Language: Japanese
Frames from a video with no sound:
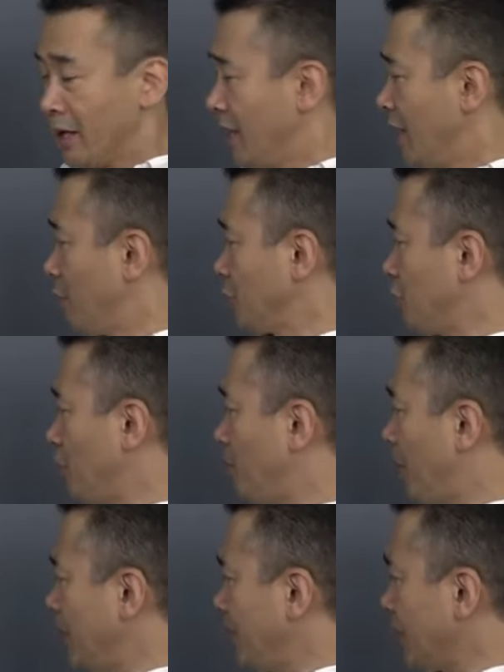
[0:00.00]
えもちろん
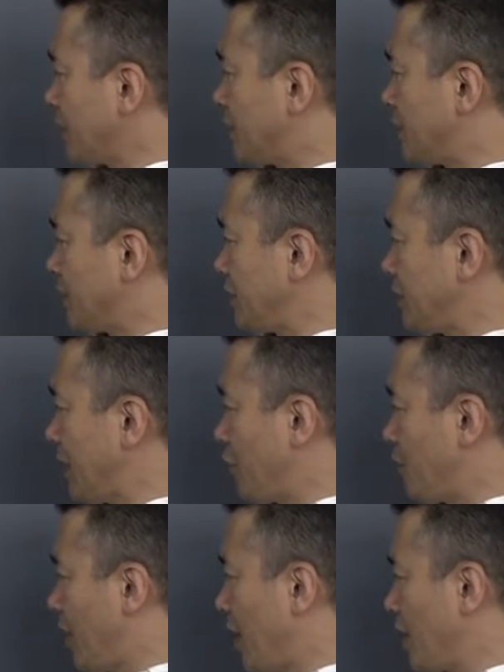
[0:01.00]
バネが縮んで
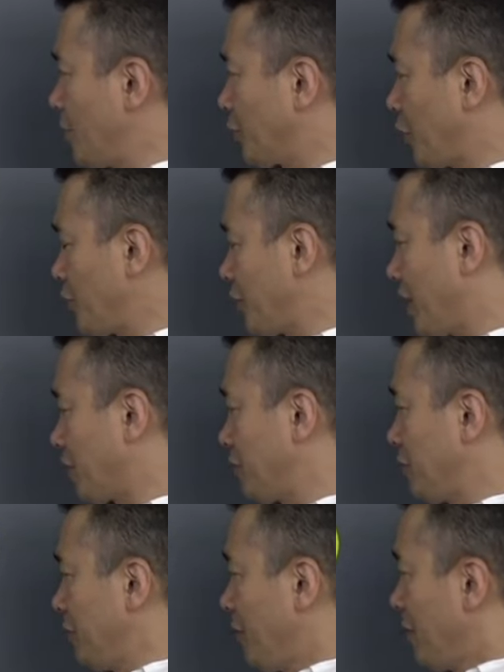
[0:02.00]
る場合もとにか
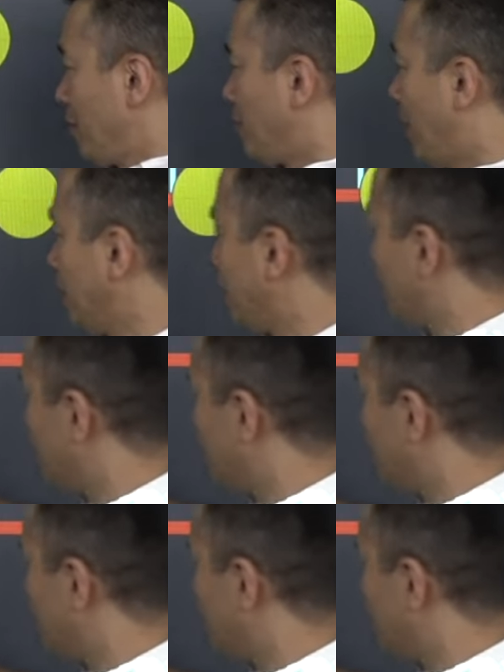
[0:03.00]
くバネ